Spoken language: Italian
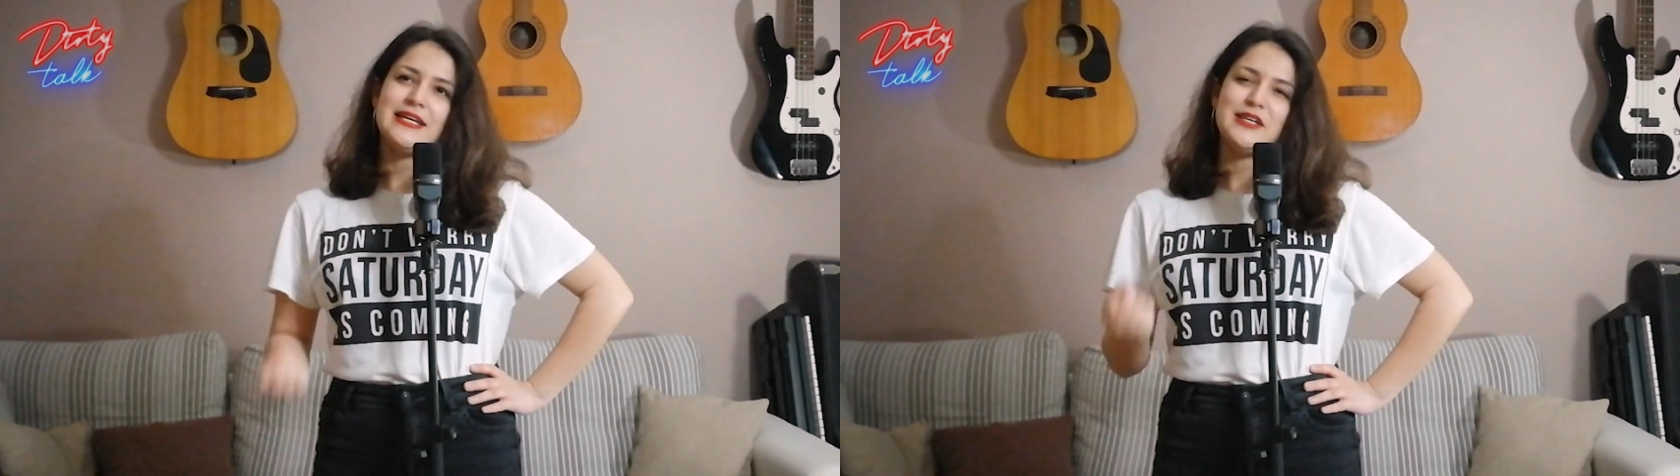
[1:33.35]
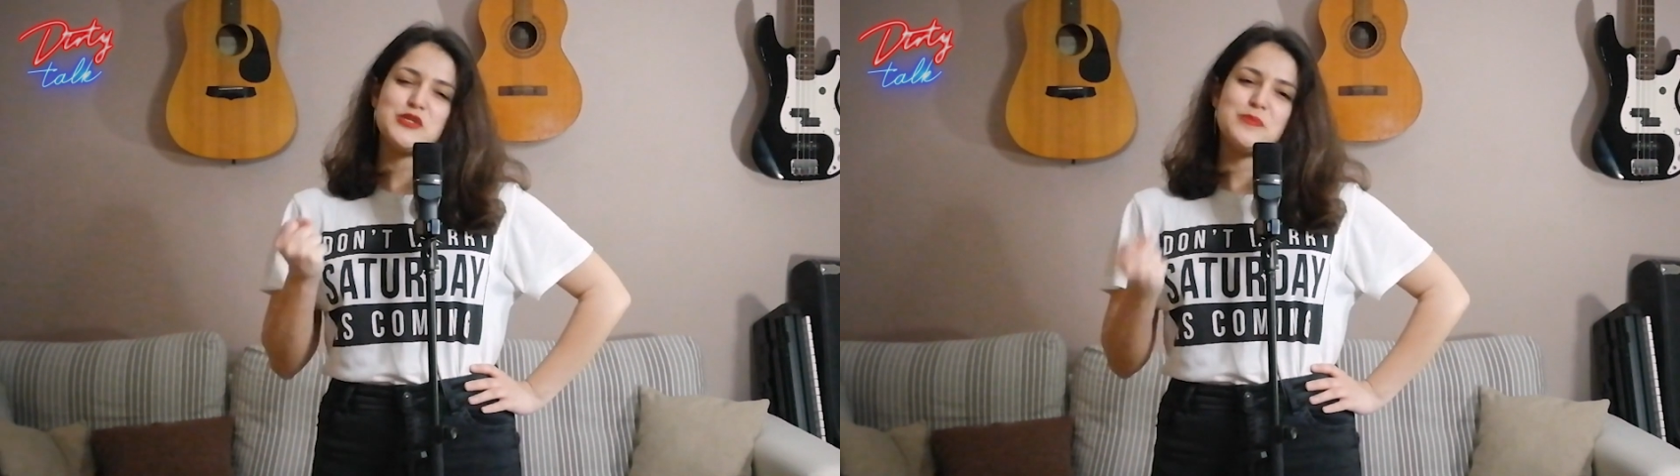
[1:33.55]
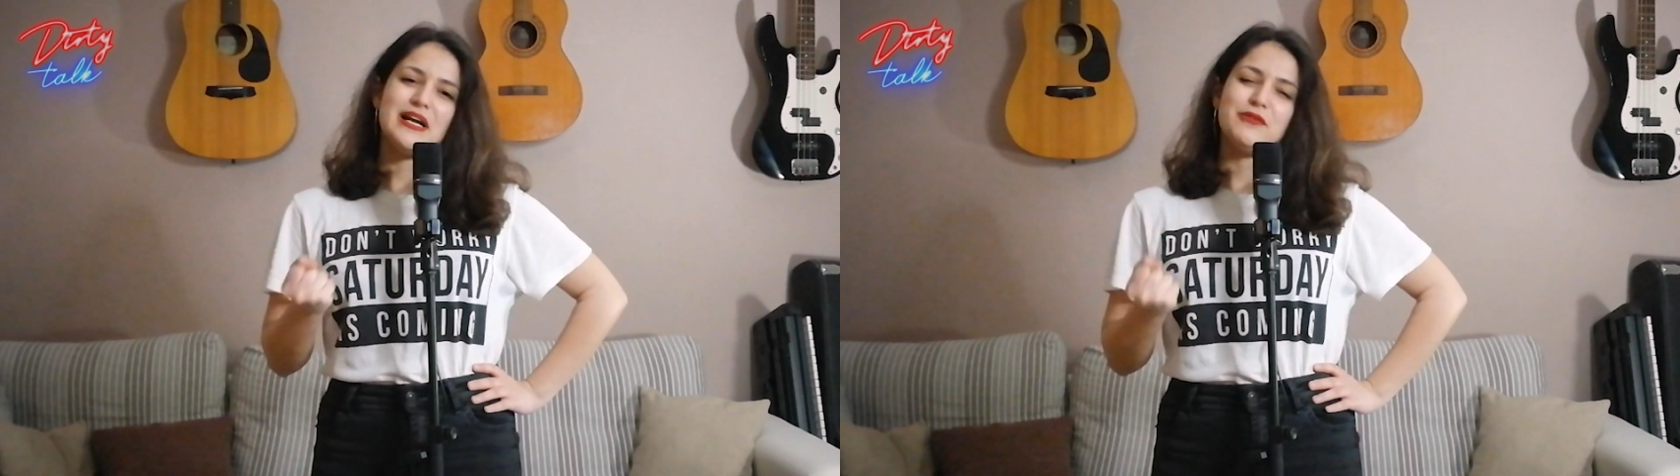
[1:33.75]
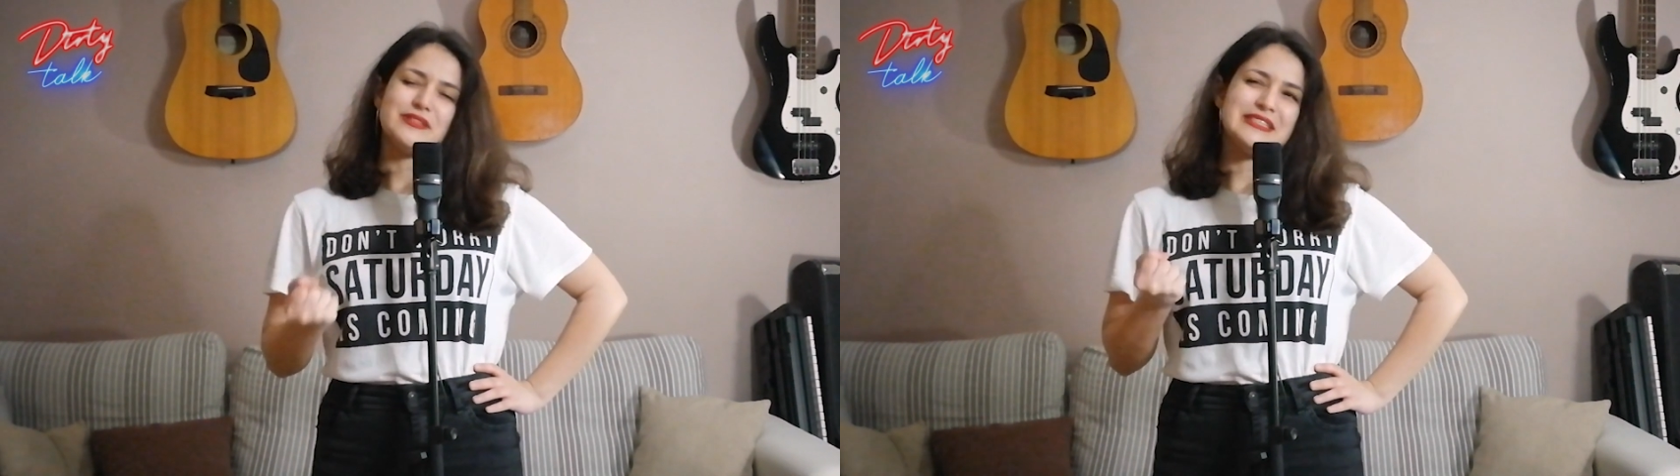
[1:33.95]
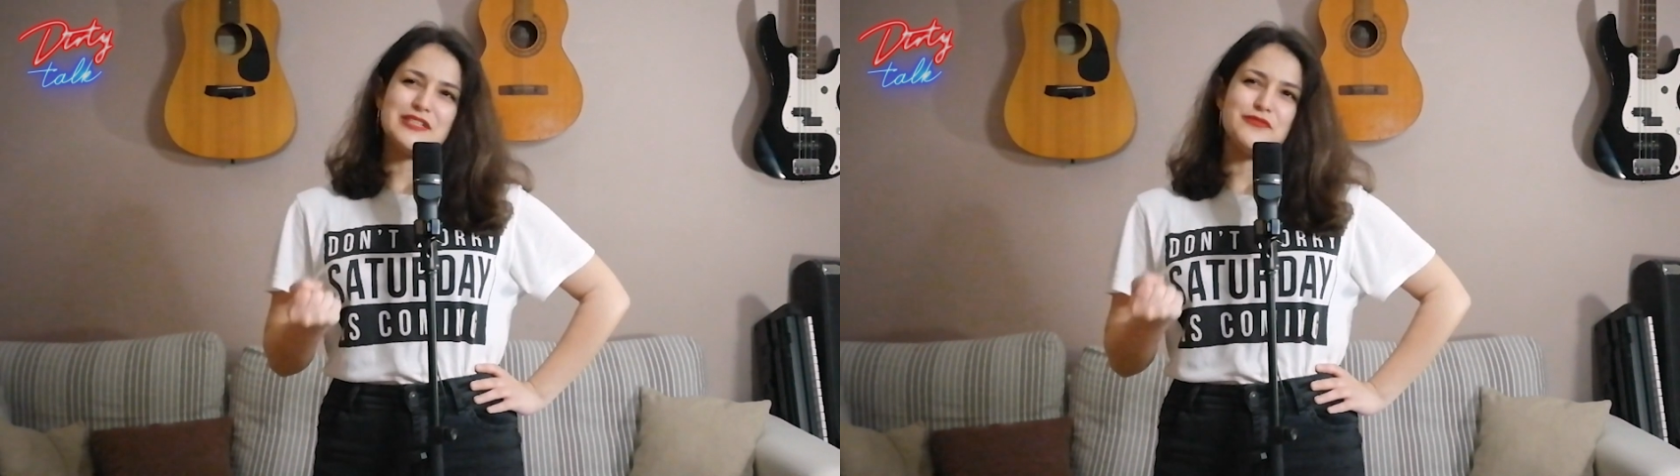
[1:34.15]
io speravo
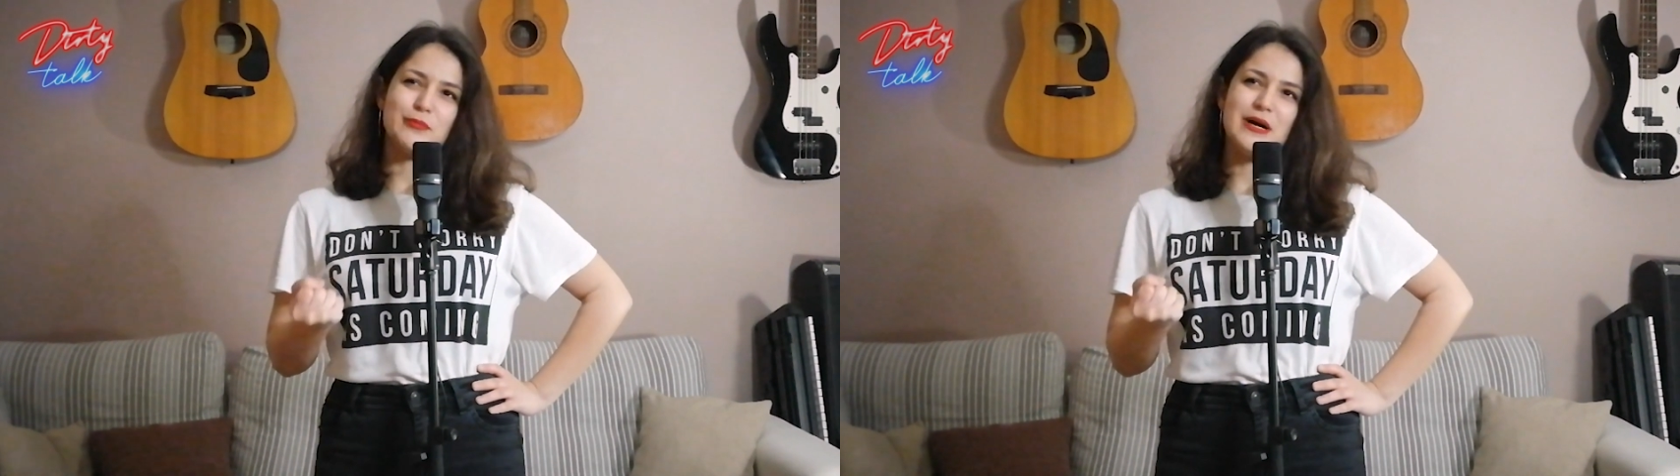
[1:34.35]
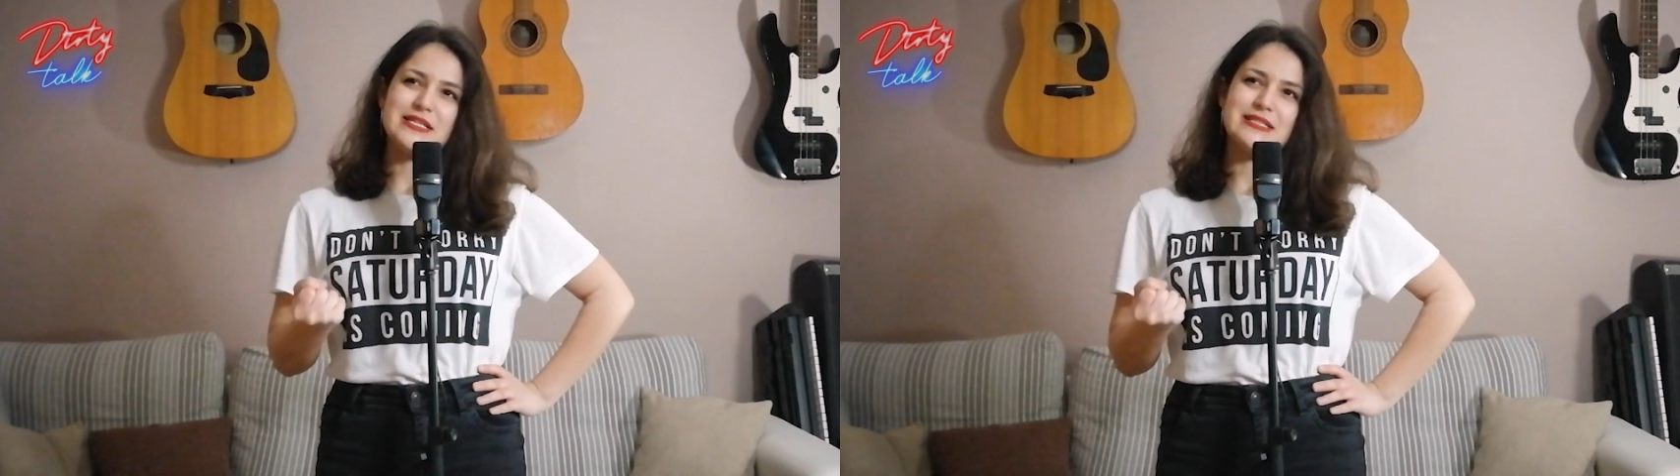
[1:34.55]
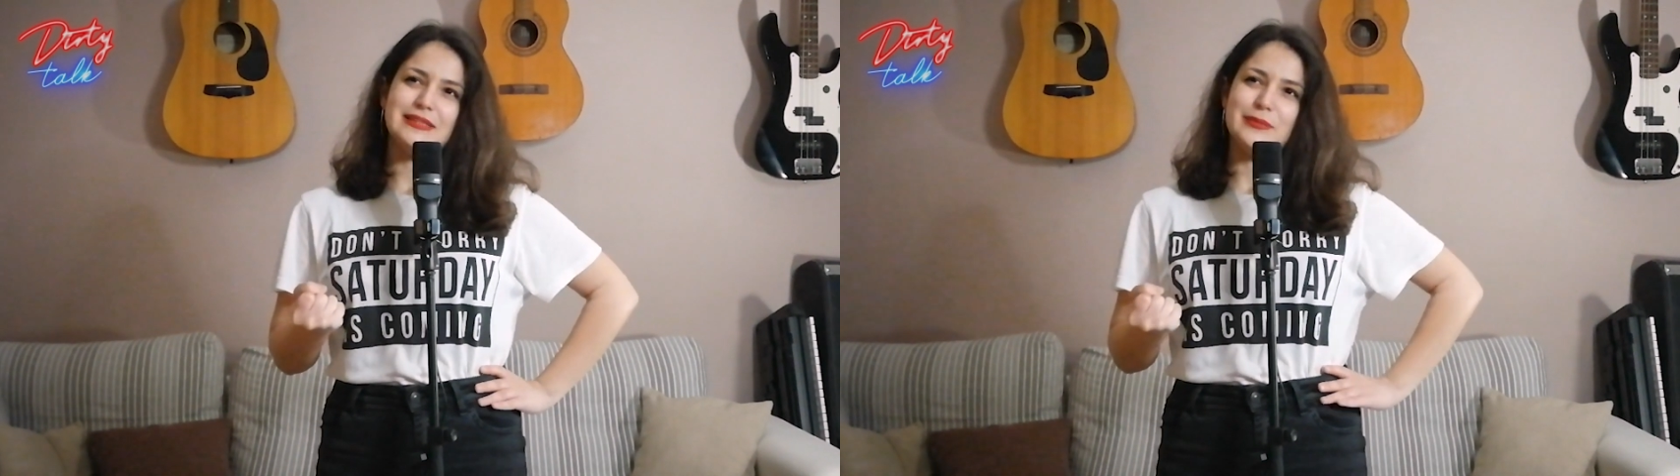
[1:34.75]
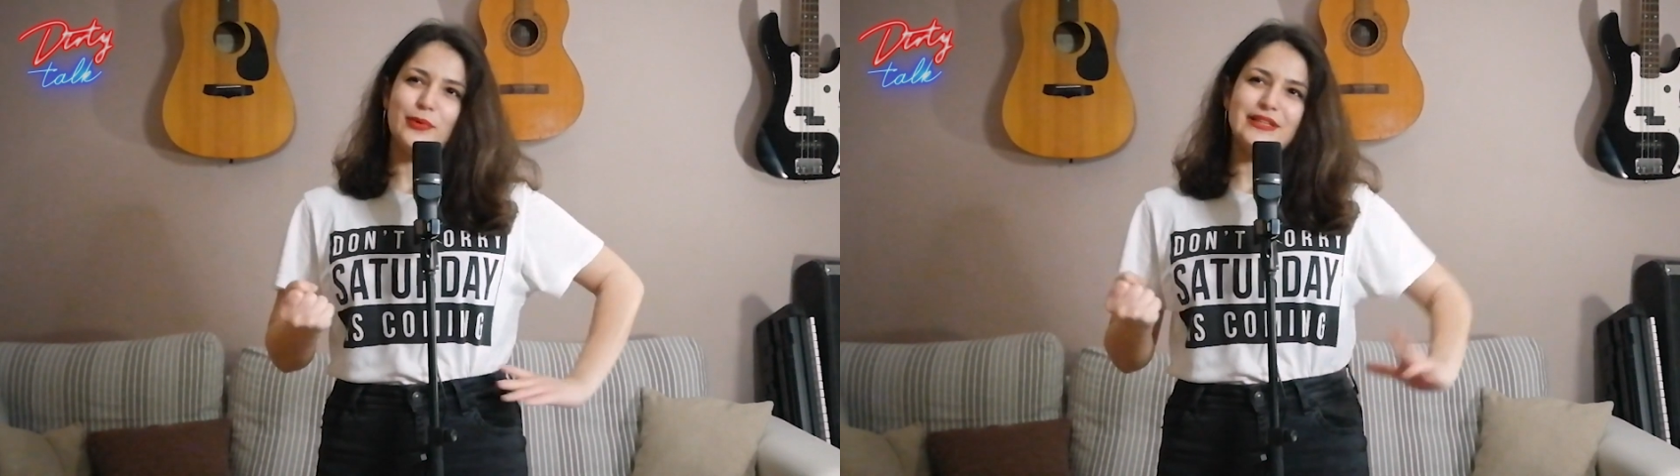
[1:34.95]
si trasformasse tipo